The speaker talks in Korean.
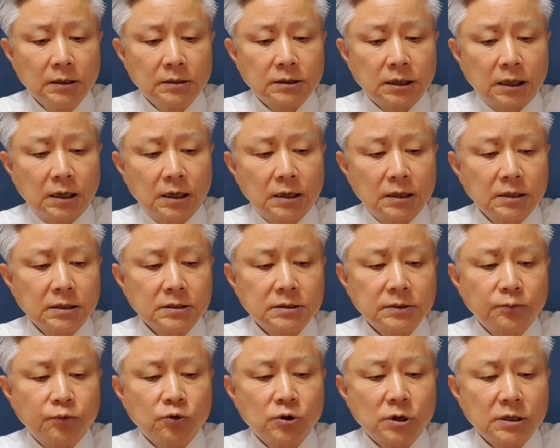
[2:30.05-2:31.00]
자,
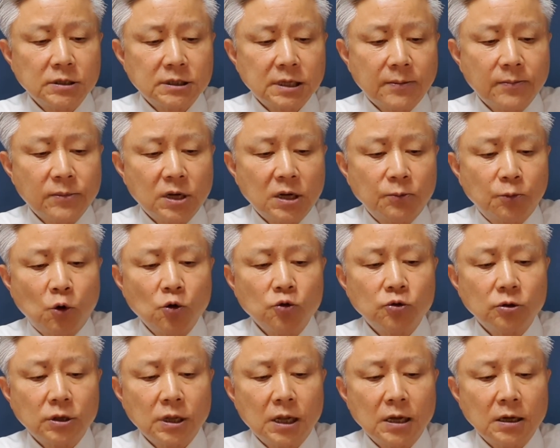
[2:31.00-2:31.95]
그래서 북한 사람들이
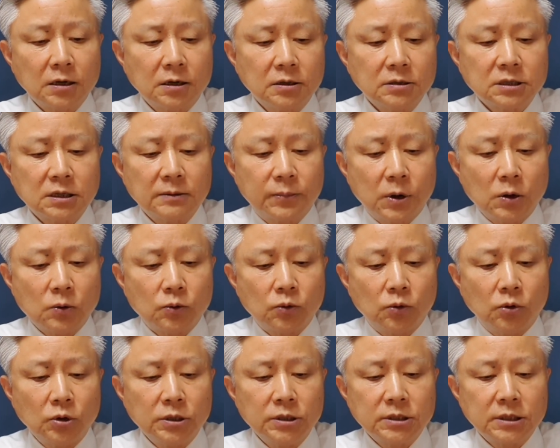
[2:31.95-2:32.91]
모두가 그것을
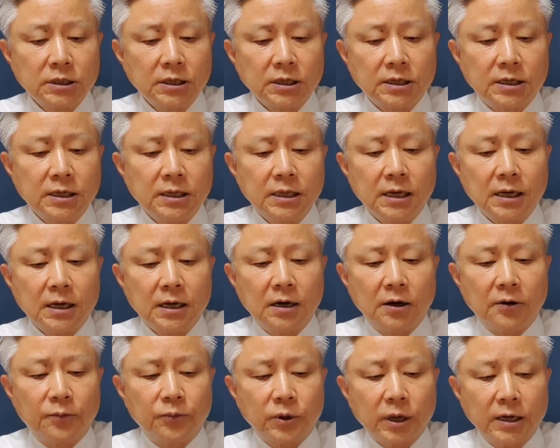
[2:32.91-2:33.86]
받고 이제는 기대가
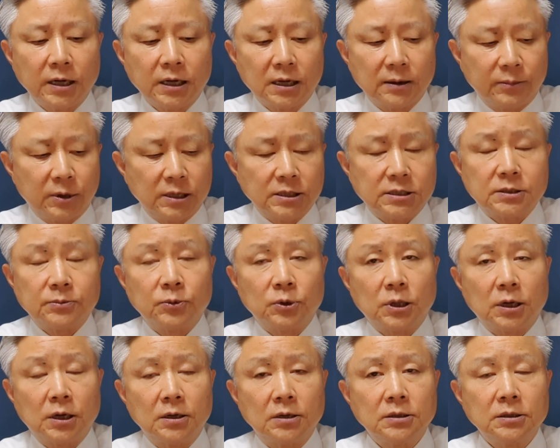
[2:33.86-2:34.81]
없다 이렇게
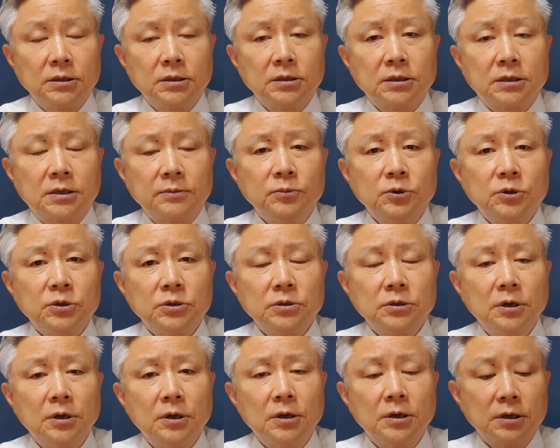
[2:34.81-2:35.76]
말했습니다. 이
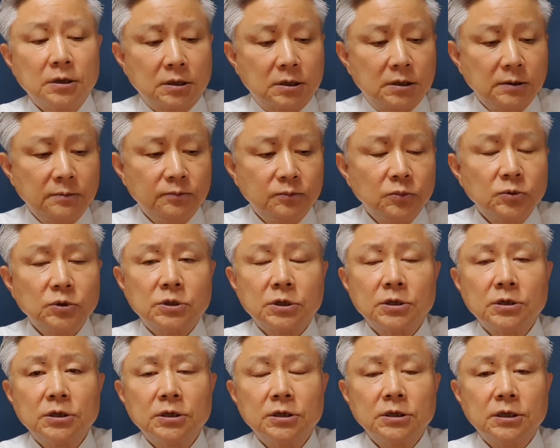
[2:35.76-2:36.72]
김,
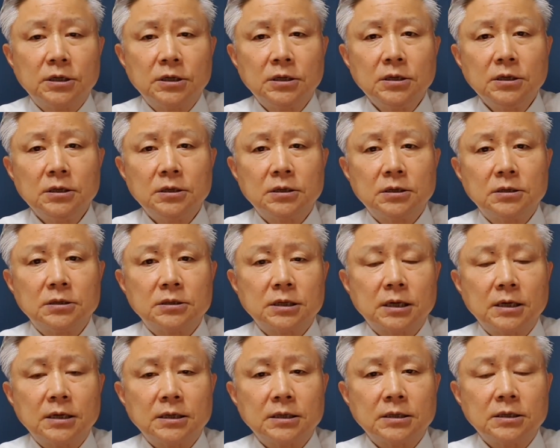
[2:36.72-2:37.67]
김정은이 예,
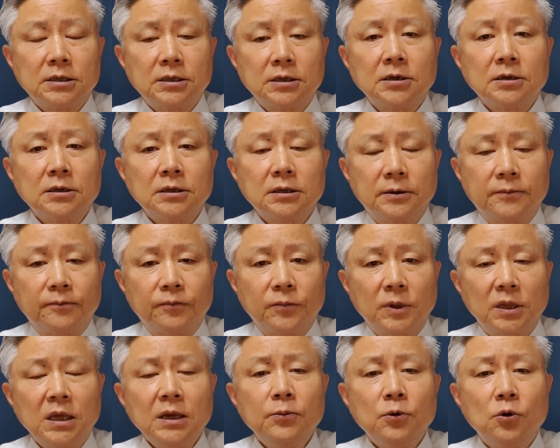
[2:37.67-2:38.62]
자기 형님,
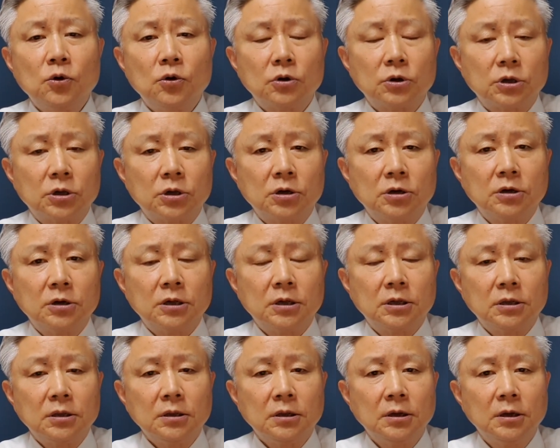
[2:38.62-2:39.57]
이복
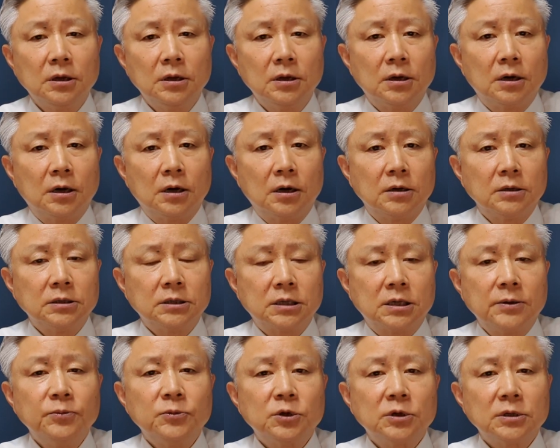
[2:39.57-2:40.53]
형인 어, 이
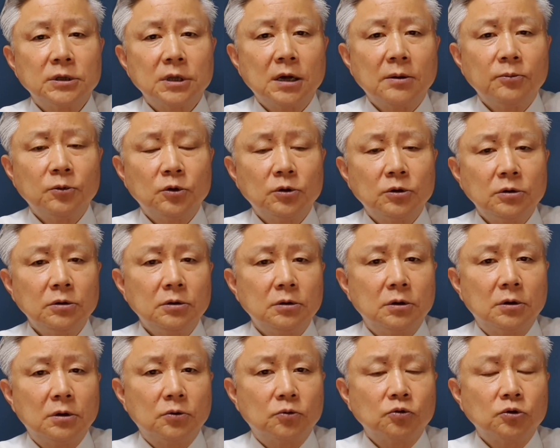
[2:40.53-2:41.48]
김정남을
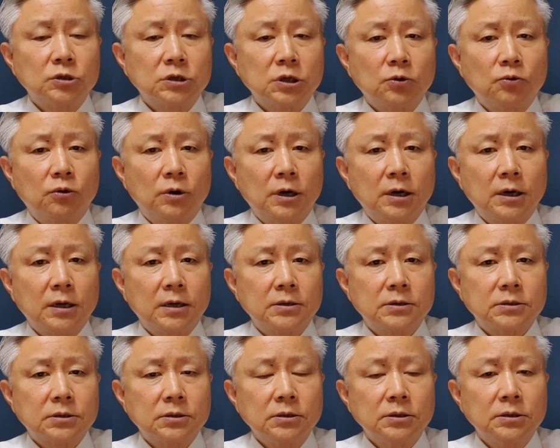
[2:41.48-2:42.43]
어,
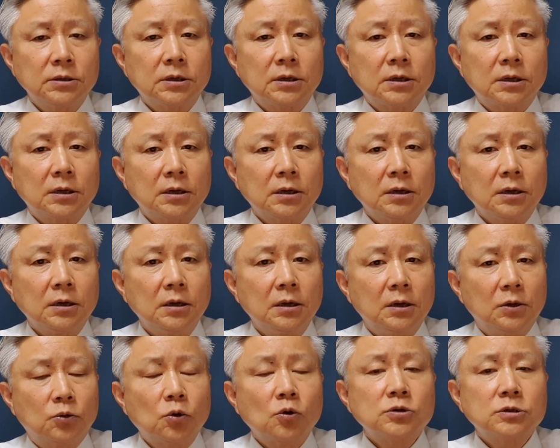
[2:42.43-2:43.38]
국제공항에서 이렇게
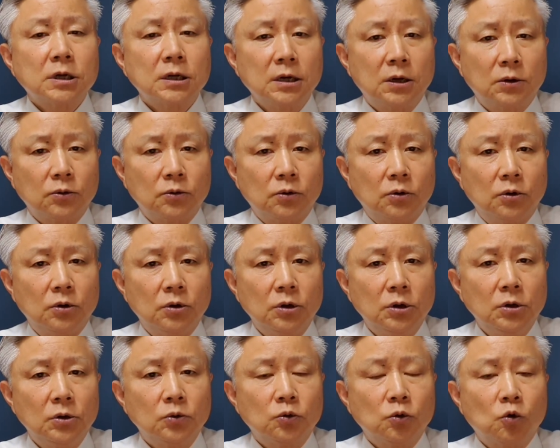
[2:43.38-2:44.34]
독살하고
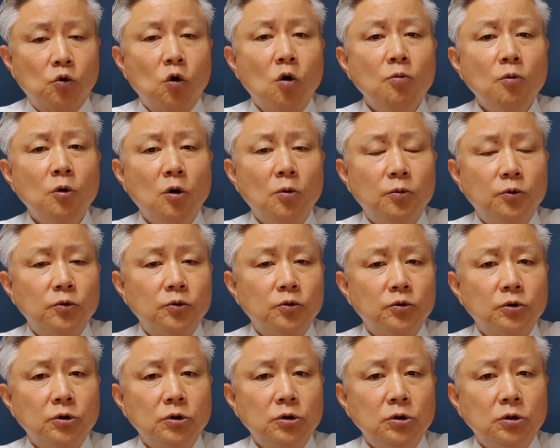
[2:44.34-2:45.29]
또
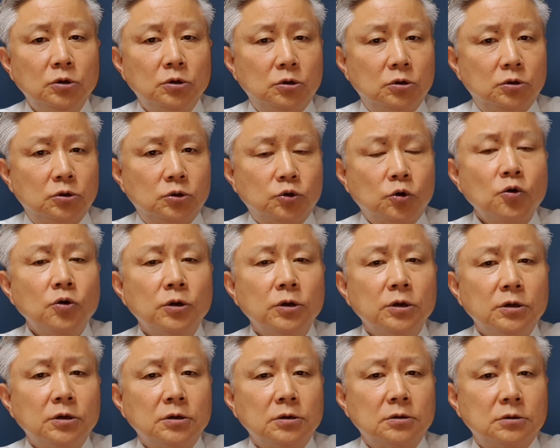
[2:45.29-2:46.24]
고모부를
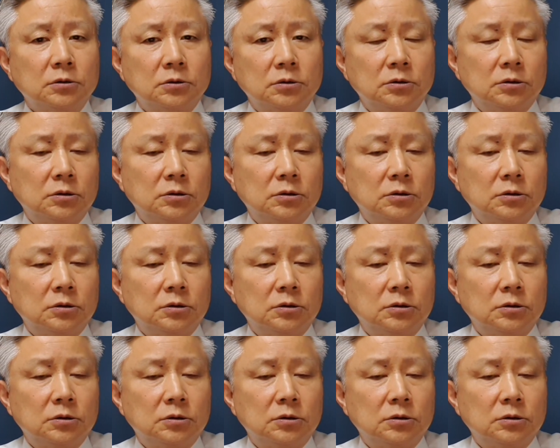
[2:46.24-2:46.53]
총격